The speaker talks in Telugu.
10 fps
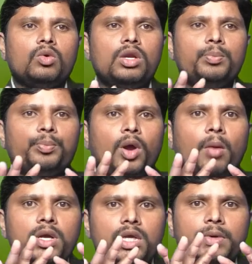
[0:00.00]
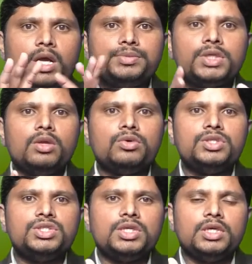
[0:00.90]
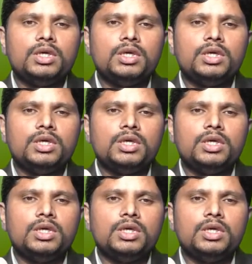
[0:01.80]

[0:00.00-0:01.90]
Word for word: కొన్ని ప్రాముఖ్యమైన అంశాల గురించి